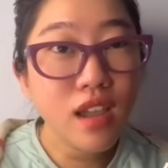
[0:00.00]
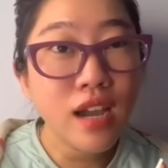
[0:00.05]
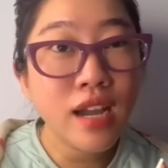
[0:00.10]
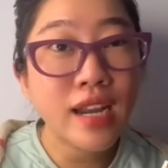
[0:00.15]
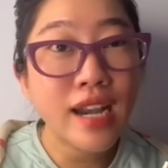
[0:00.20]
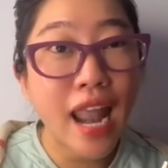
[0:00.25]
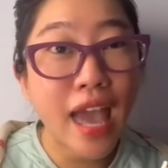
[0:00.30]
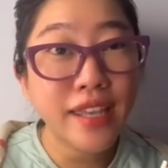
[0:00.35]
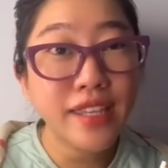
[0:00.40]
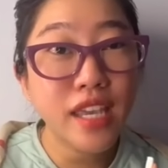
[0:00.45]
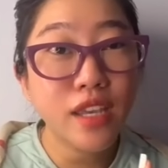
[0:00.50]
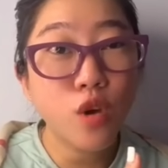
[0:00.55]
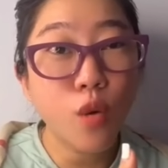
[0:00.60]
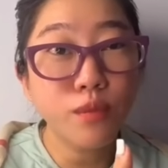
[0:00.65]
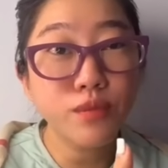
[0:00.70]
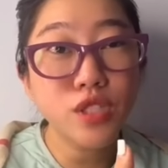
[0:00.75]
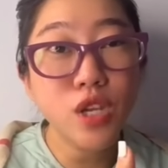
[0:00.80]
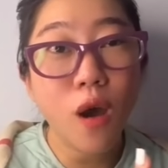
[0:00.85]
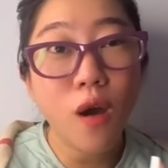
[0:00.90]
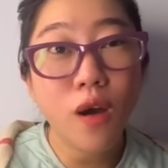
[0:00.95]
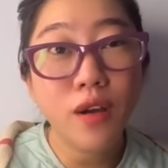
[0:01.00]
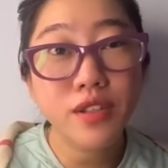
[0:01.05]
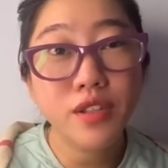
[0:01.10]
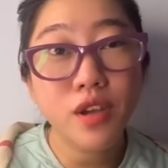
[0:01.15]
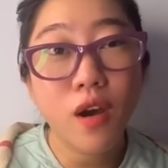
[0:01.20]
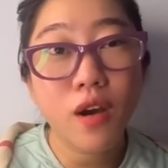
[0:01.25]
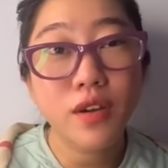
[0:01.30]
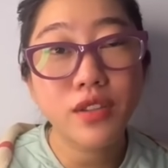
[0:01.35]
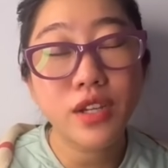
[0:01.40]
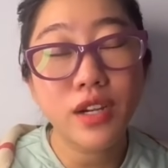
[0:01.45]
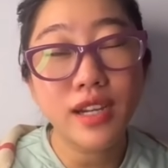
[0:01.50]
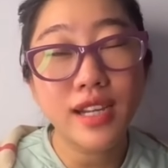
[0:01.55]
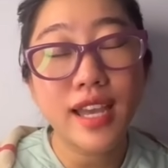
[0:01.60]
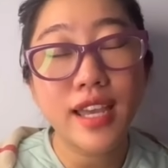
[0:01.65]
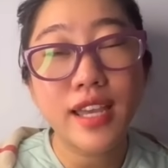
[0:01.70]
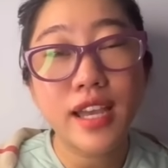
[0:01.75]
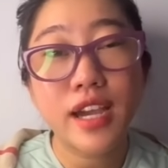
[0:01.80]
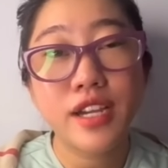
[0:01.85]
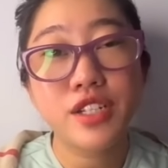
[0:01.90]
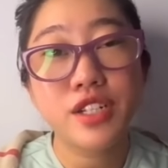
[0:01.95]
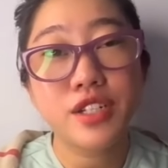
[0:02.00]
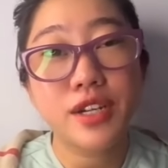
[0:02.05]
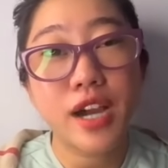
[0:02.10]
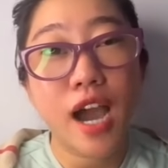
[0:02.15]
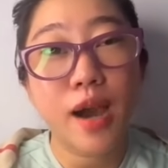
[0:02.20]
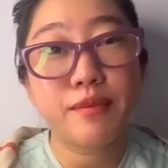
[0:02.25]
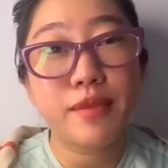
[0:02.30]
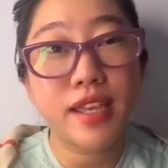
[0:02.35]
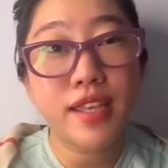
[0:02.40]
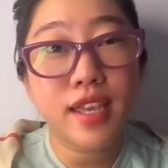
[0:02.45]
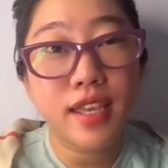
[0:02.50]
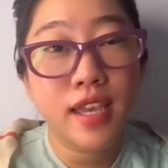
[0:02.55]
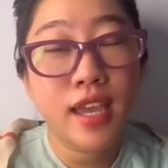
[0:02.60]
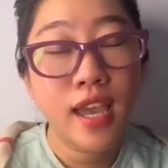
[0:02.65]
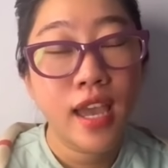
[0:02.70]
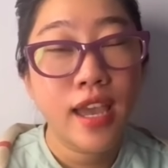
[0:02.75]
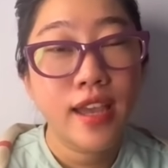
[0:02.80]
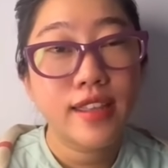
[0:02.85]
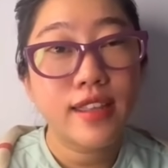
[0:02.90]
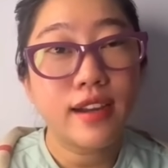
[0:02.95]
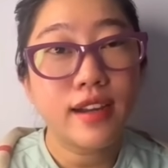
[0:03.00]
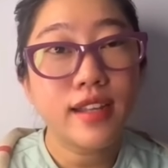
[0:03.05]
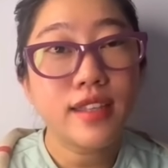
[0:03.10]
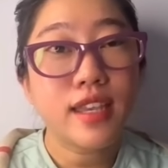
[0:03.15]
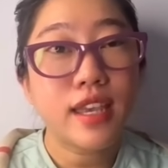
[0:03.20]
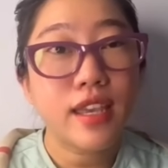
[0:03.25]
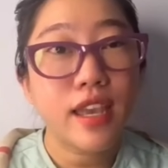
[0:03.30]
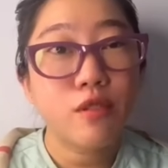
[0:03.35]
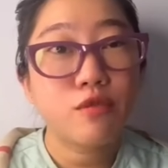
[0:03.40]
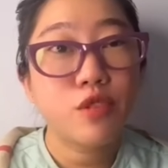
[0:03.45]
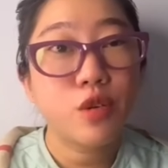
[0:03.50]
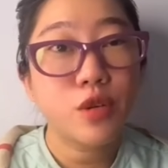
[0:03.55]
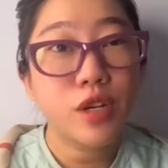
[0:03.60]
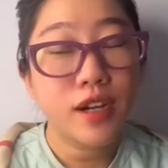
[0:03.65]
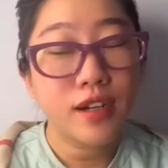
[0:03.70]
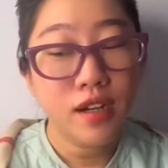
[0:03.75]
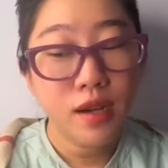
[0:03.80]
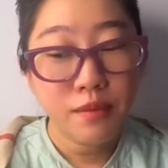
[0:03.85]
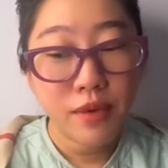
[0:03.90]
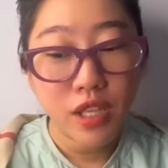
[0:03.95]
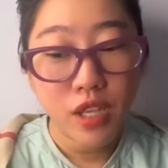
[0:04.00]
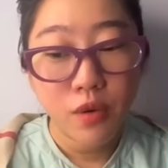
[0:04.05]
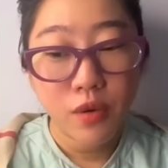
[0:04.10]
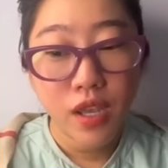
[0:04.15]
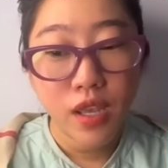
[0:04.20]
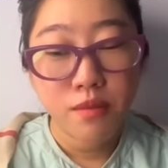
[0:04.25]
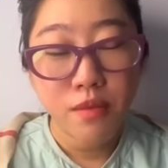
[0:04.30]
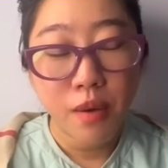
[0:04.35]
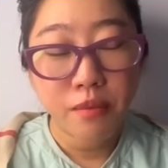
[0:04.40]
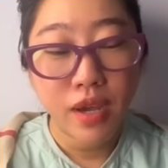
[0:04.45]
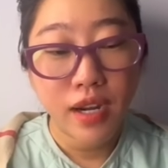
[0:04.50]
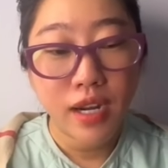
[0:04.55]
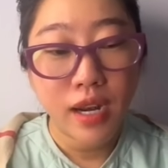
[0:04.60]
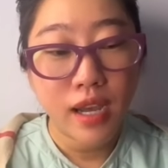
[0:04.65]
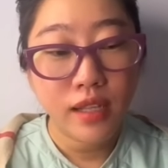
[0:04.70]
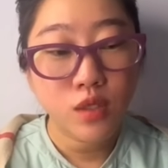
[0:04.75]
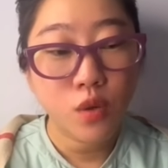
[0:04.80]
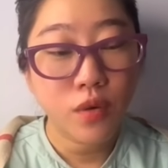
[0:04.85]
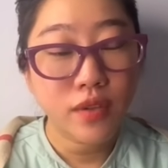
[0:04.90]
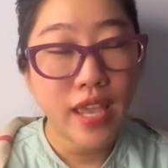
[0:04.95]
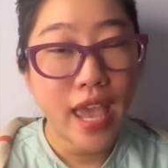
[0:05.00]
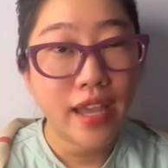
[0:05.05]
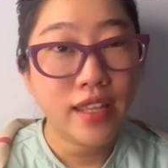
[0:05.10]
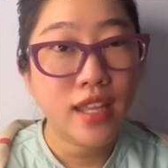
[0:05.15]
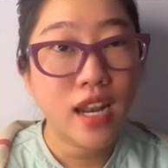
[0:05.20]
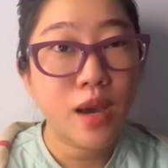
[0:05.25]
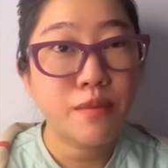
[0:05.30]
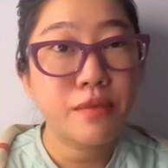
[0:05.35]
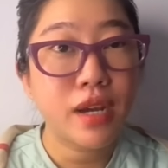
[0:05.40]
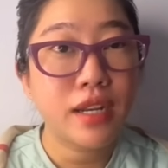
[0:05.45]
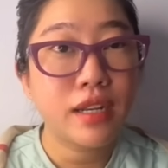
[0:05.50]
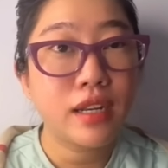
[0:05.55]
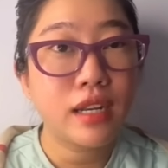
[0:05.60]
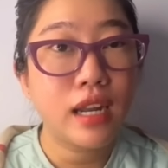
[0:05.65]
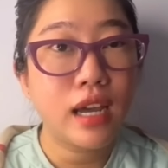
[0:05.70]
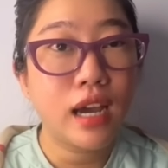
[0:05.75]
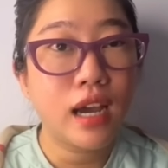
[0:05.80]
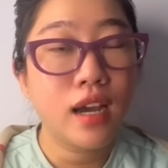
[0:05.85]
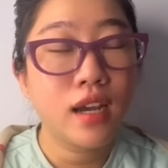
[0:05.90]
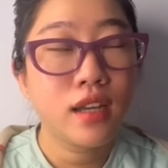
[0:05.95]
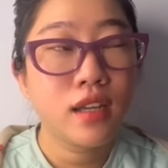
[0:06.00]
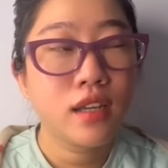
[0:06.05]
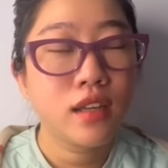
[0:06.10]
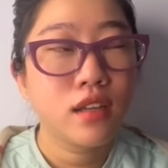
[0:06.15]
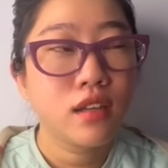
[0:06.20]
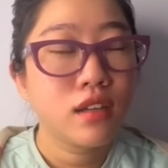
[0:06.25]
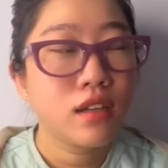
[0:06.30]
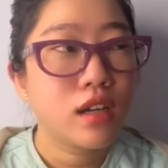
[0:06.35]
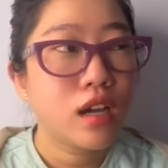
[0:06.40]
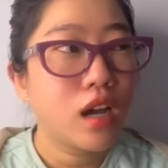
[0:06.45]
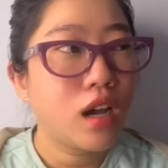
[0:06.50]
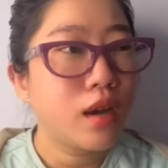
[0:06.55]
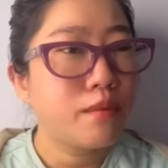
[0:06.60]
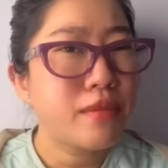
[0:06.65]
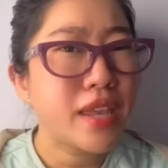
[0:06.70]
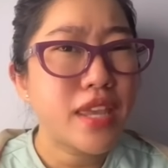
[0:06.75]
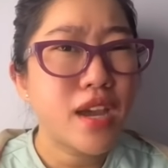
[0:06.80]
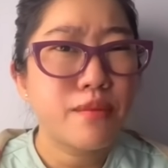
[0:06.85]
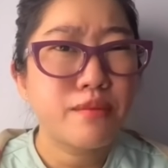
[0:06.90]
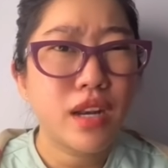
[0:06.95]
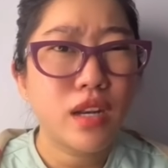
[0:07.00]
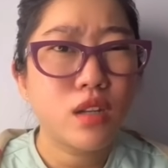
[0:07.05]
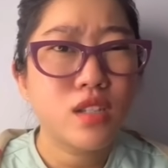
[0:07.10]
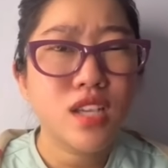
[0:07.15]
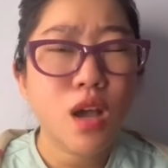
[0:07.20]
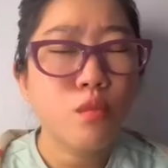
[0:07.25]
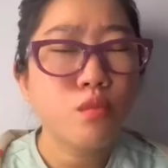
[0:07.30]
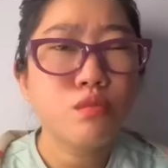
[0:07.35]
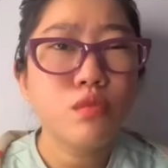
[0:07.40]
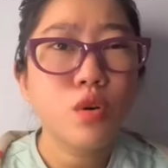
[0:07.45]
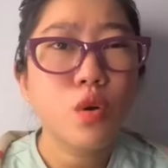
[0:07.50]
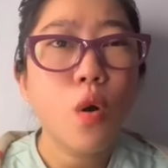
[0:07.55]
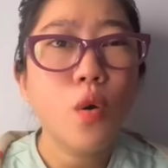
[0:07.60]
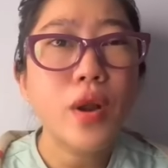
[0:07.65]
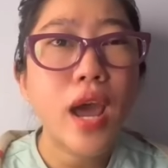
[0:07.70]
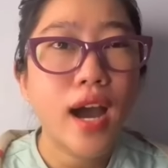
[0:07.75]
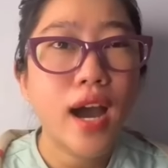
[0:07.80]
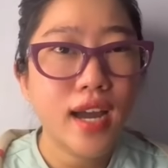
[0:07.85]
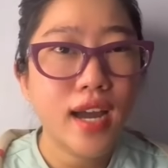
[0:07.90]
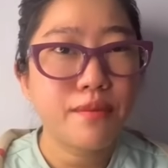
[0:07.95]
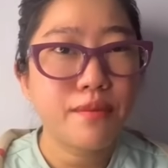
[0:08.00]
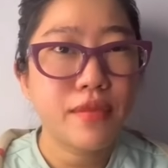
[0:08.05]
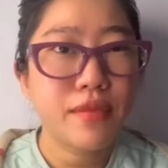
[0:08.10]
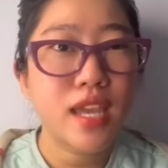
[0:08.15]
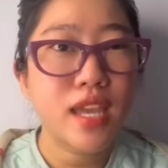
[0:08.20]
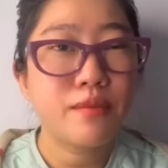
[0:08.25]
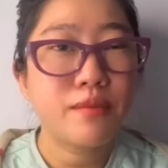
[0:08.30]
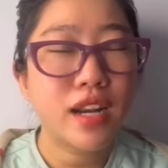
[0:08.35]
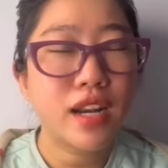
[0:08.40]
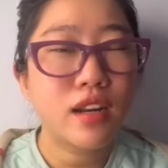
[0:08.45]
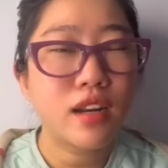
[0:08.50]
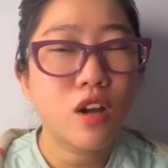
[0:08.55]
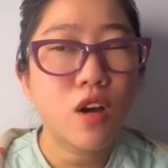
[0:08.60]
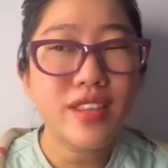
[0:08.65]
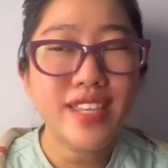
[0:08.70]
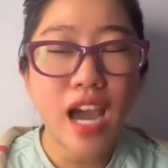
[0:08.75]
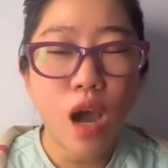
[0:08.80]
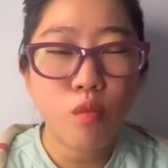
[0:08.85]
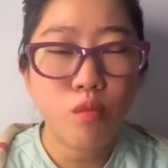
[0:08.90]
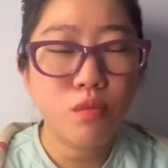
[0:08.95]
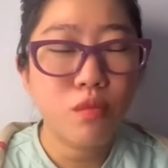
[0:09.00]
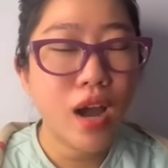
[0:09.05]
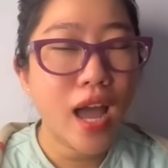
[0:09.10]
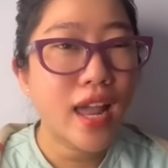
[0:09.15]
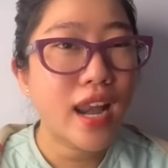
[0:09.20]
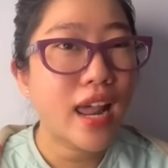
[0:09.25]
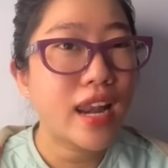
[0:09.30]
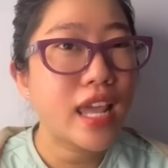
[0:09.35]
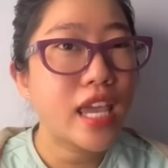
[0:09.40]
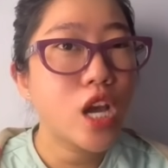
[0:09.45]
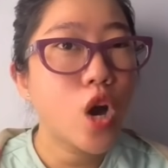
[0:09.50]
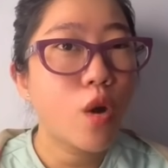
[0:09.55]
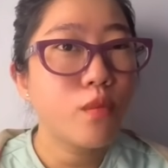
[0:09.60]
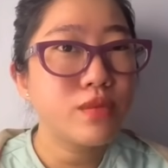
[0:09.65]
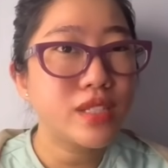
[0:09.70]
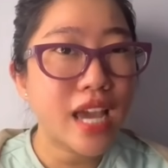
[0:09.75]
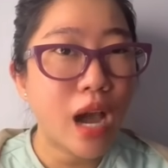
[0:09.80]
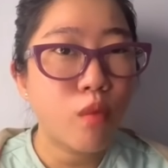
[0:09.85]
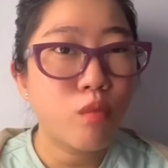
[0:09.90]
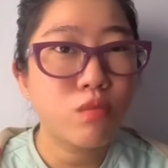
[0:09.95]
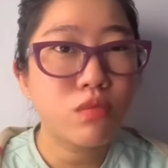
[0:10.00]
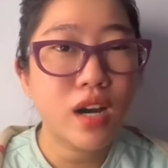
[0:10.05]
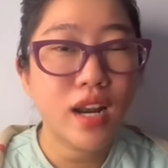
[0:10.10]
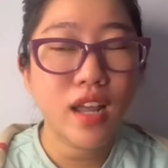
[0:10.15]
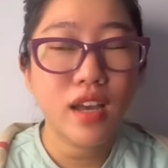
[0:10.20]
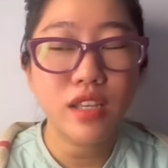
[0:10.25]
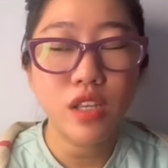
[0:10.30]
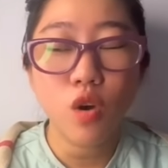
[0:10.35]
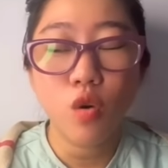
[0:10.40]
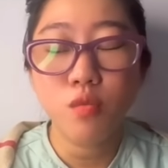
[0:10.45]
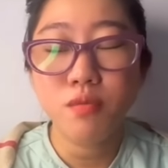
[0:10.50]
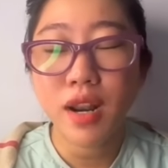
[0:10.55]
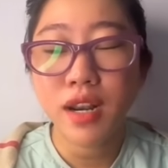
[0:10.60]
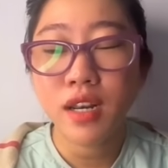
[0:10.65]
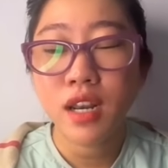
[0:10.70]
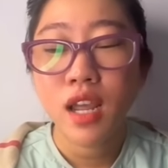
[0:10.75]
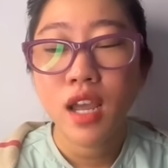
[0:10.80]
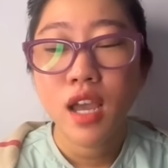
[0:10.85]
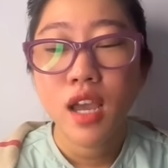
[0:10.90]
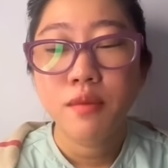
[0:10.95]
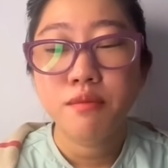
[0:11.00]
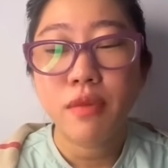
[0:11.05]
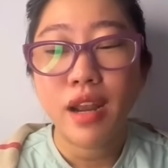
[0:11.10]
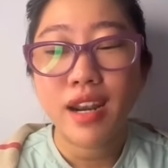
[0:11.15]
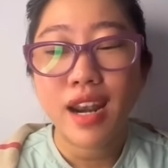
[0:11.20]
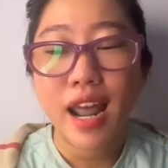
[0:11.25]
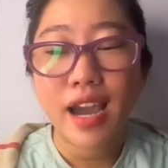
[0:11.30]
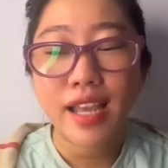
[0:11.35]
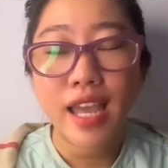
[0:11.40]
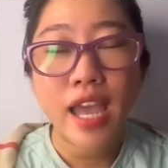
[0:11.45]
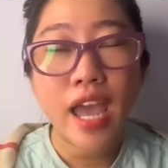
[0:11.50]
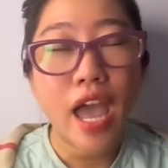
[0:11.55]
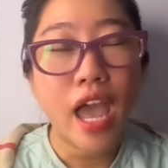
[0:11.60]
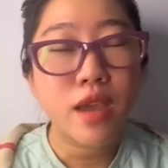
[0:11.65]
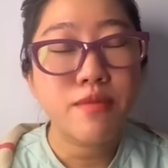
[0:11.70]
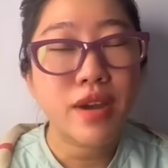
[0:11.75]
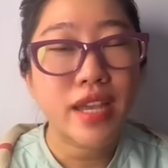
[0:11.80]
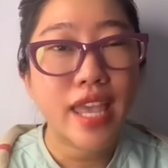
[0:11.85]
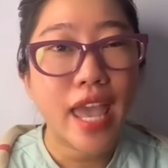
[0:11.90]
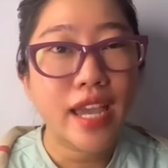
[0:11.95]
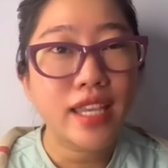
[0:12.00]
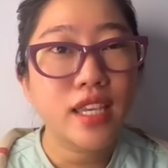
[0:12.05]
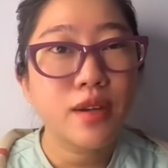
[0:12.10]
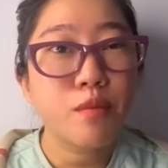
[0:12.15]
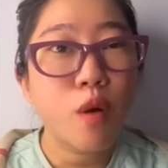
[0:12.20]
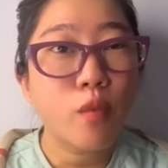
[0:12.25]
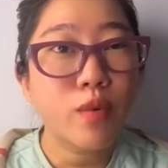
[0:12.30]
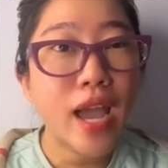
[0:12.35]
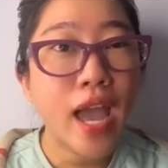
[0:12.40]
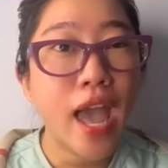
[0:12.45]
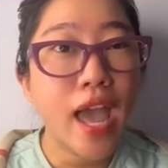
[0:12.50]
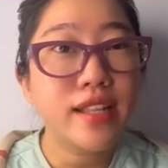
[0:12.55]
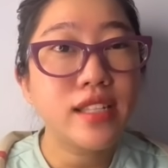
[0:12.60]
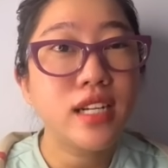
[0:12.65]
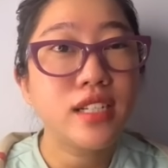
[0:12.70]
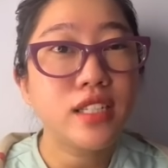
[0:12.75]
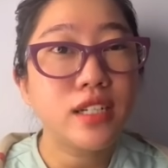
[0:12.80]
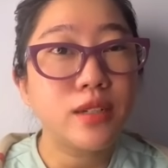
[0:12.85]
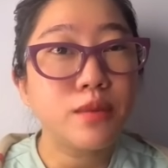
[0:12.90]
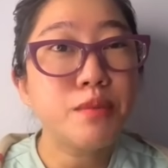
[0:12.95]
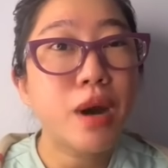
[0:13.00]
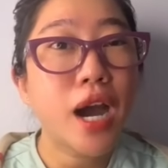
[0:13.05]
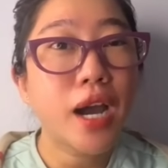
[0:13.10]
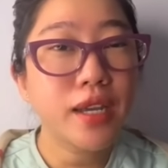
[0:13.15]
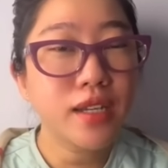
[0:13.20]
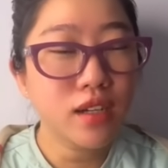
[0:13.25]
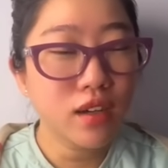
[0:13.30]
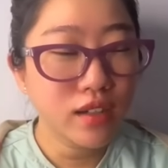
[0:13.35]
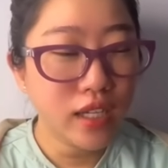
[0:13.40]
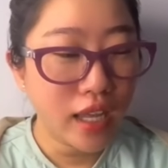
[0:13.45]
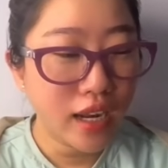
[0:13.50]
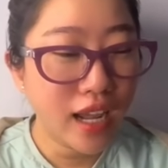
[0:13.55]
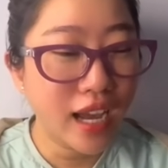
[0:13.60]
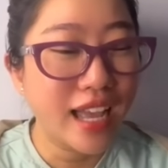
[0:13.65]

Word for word: là gì cũng cho cho những cái ờ, trường hợp là gì những cái chị em phụ nữ mà nhiều khi mà mình ờ, thuộc dạng như là mình à, bây giờ mình sống cô đơn á bây giờ mình có chồng hay là ly hôn chồng hay là ví dụ mình mình là cái hệ mà dạng như một cái hệ tư tưởng mới có nghĩa là